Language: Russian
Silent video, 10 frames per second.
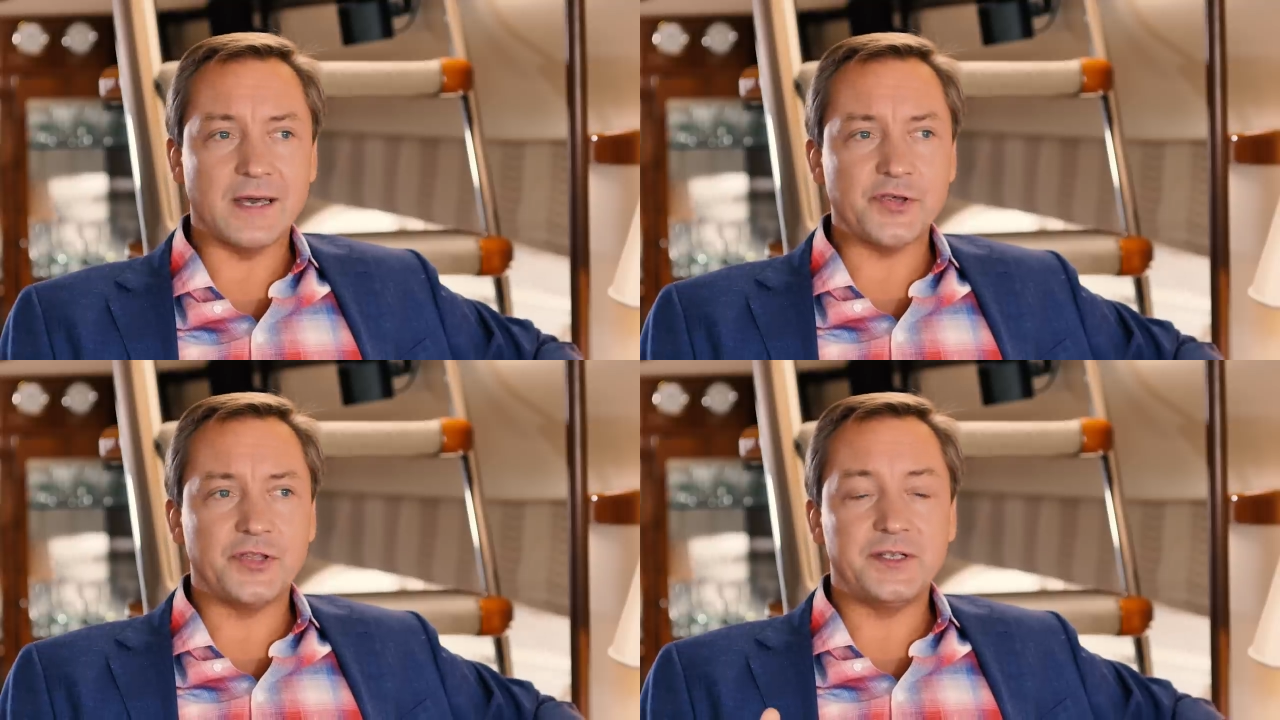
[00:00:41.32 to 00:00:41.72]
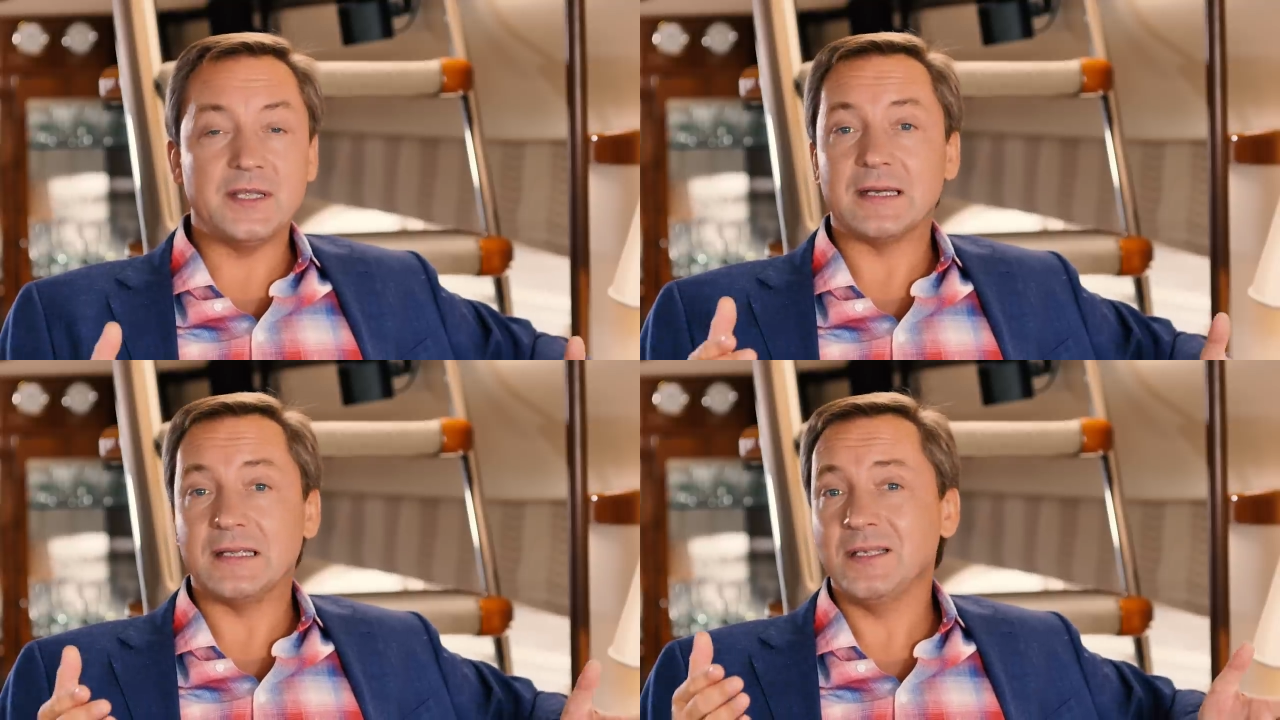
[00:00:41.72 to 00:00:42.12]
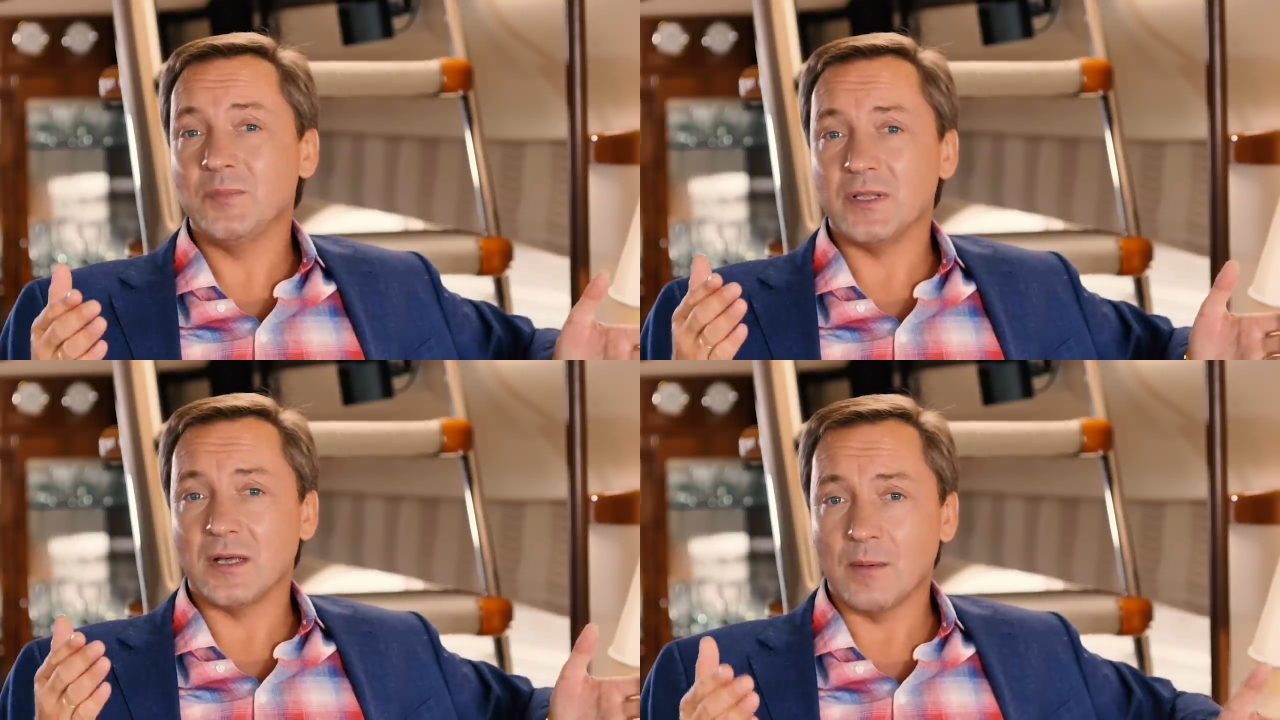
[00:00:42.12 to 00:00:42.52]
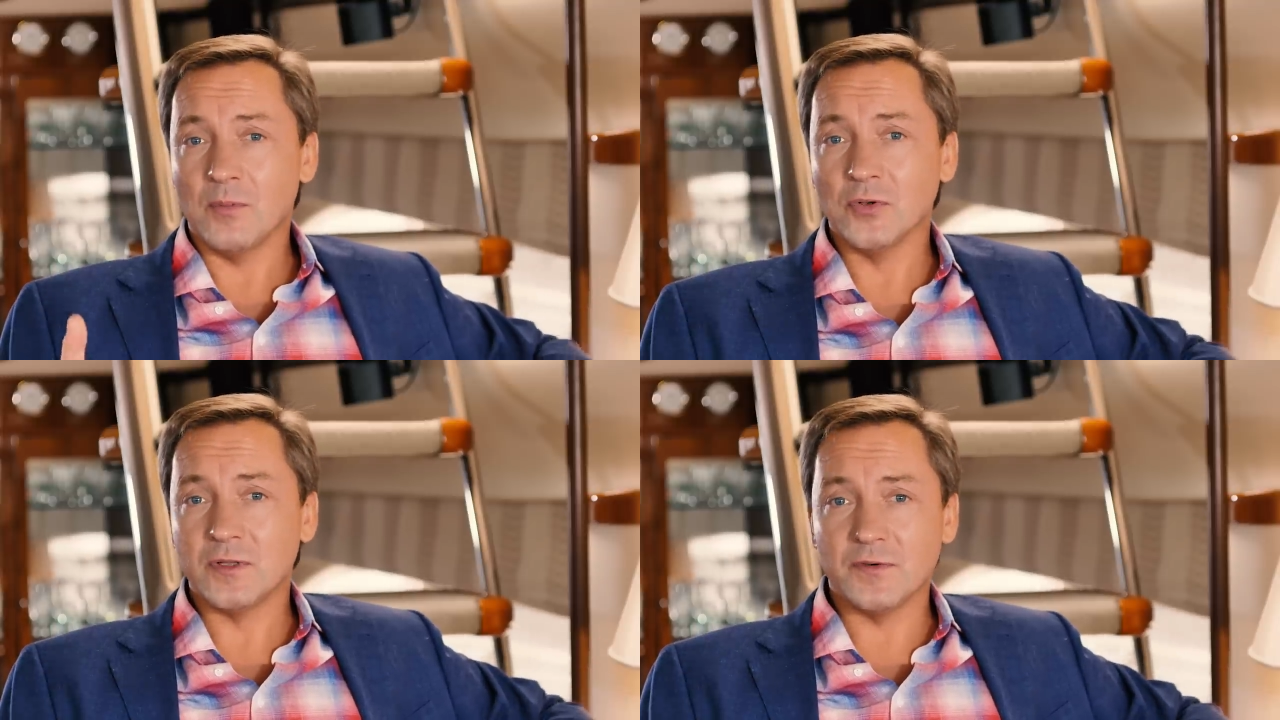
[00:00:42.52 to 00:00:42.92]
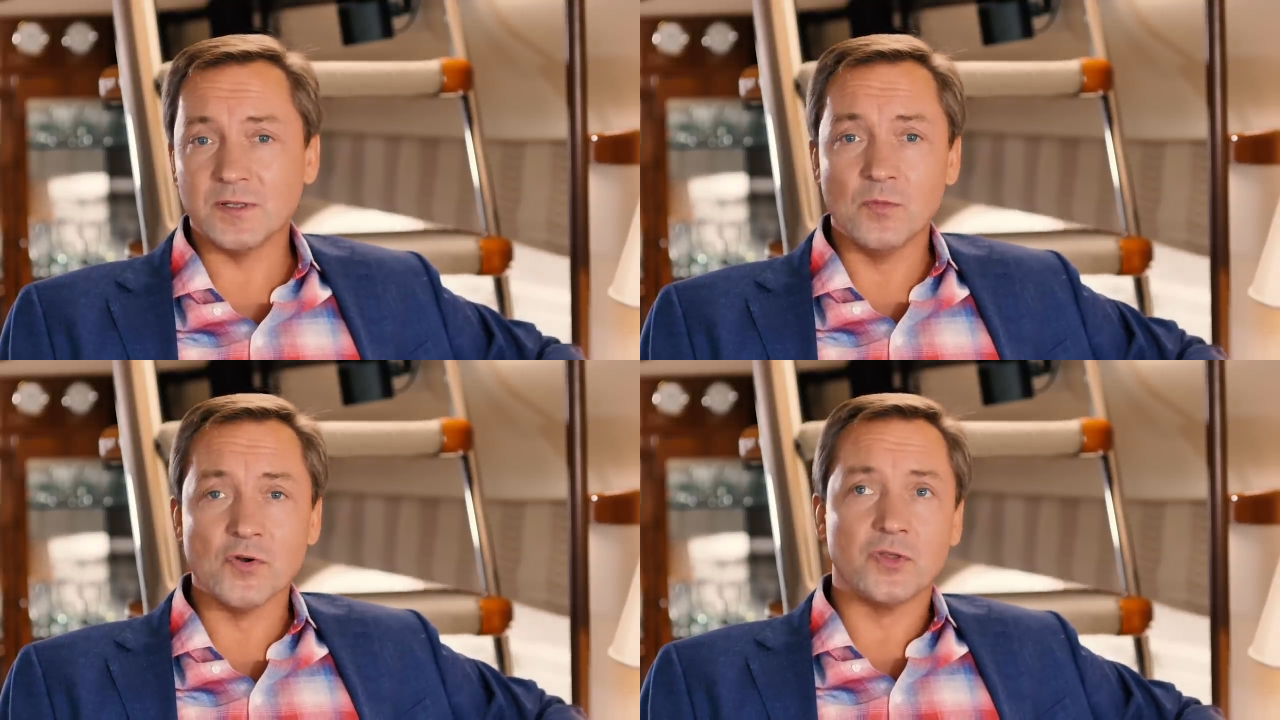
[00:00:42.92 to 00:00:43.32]
каждый день ходил бы на работы,
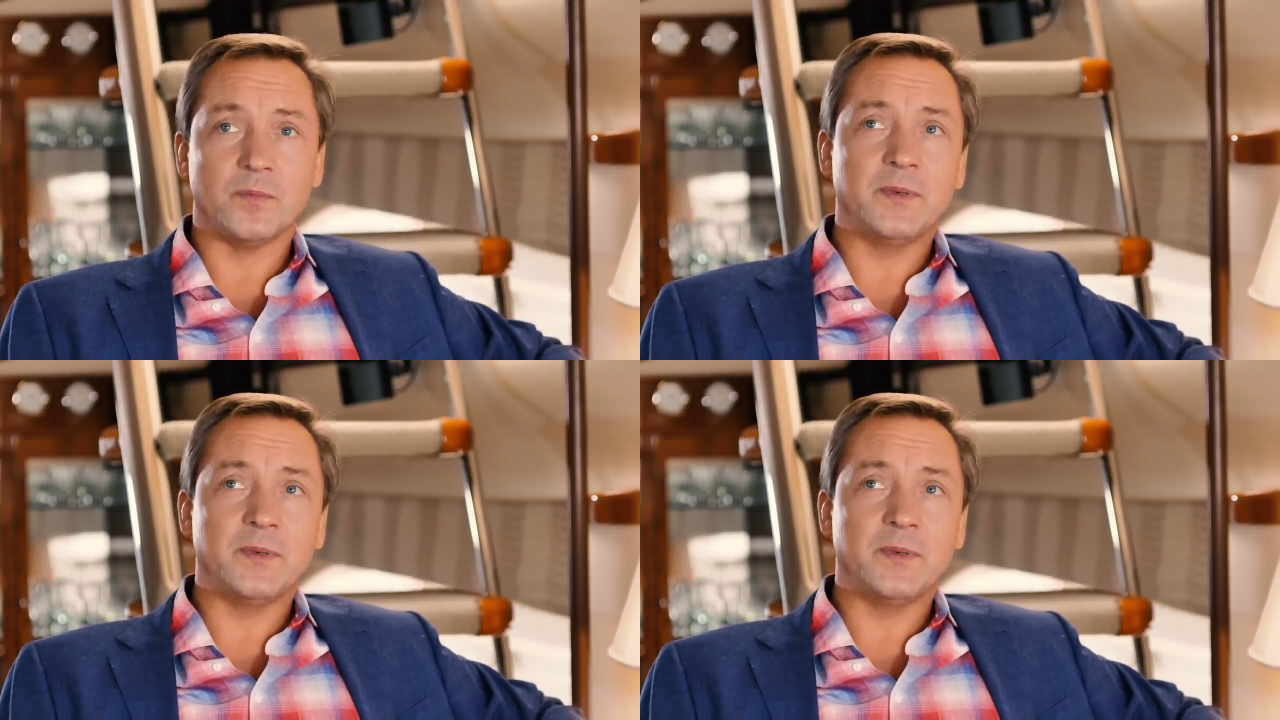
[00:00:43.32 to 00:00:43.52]
возможно